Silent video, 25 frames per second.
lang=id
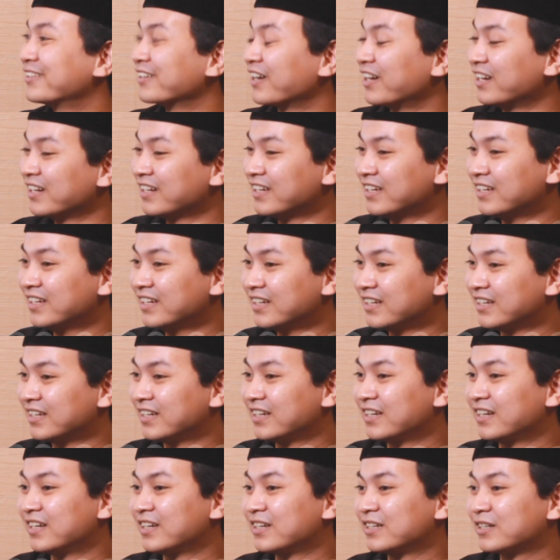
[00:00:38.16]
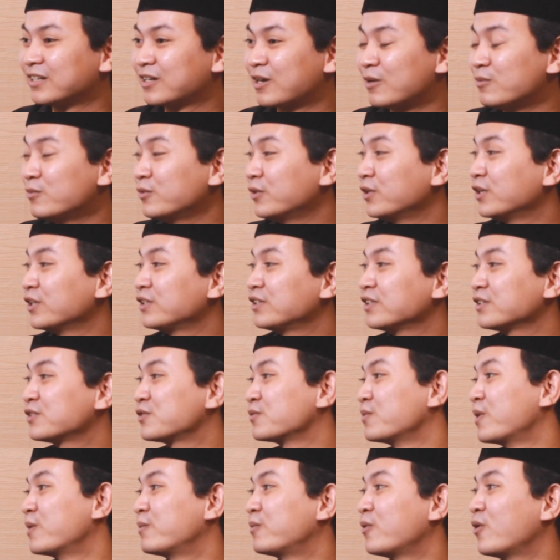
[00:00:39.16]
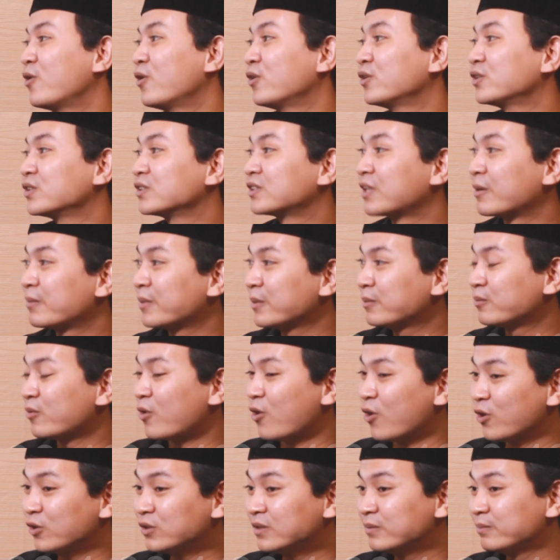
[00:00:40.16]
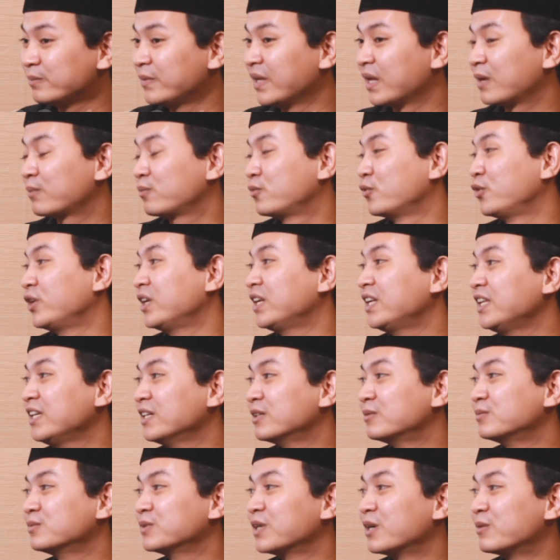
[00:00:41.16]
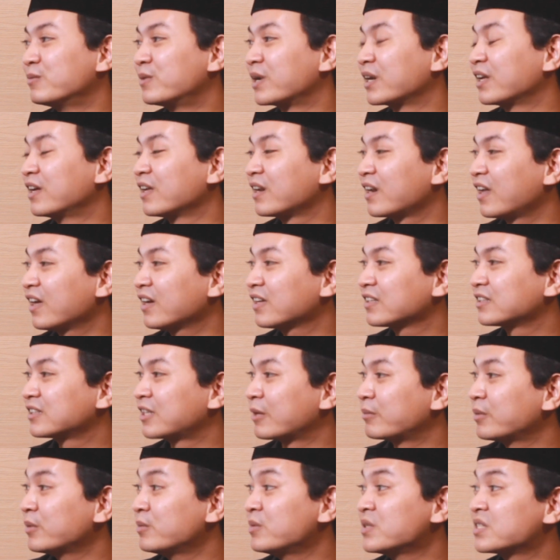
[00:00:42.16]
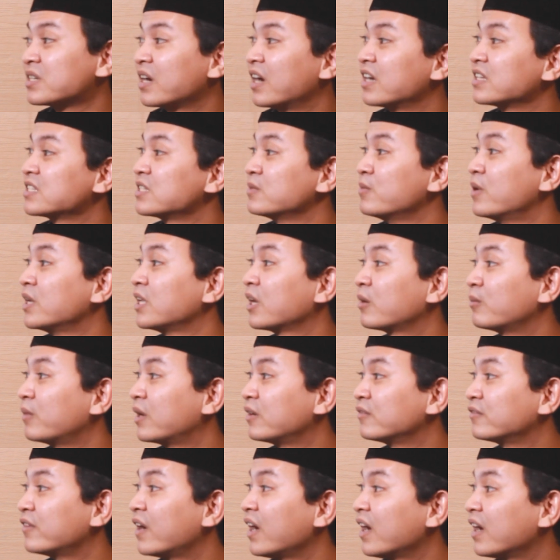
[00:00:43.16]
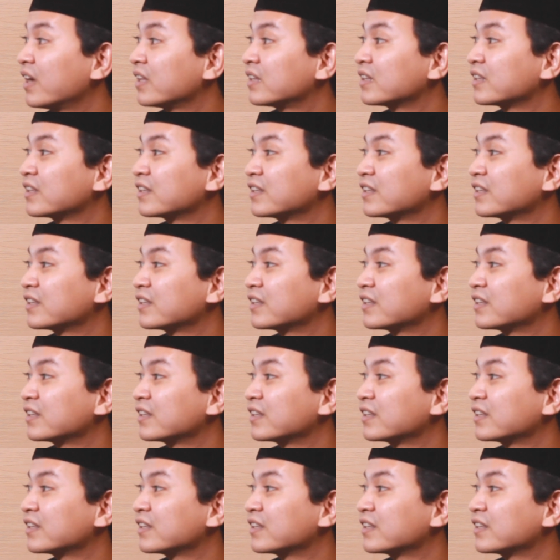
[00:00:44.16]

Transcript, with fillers: gitu kan kamu ngeliatnya cuma pohon tapi pohon biarpun diem nggak bergerak tapi bisa ngasih banyak manfaat